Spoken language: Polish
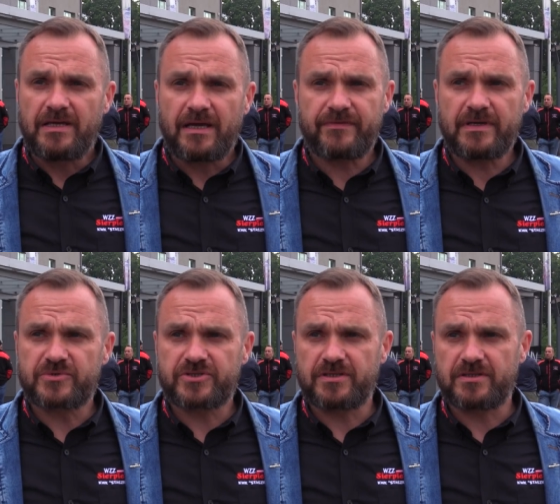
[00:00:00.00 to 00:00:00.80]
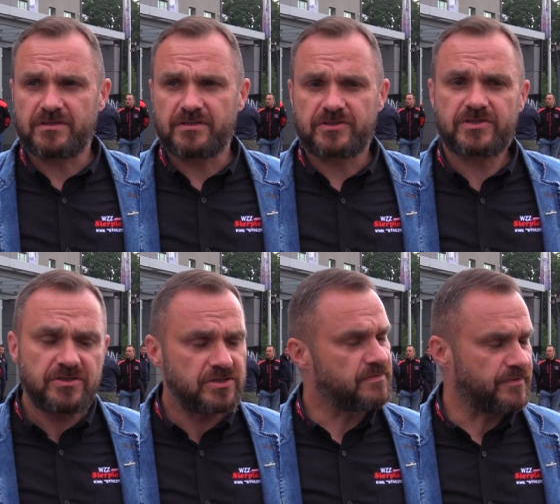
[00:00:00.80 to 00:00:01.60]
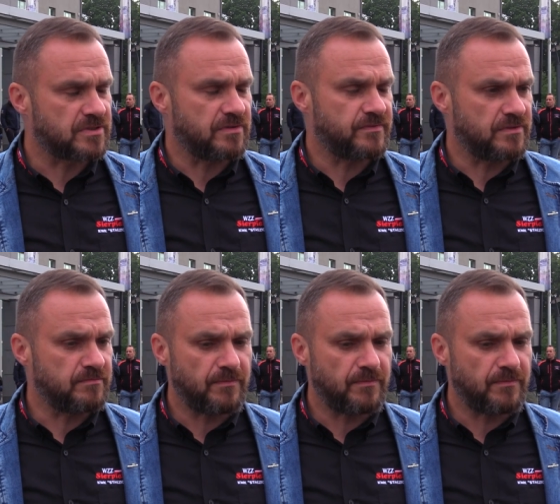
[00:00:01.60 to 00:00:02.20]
Ja wiem, że części związkowców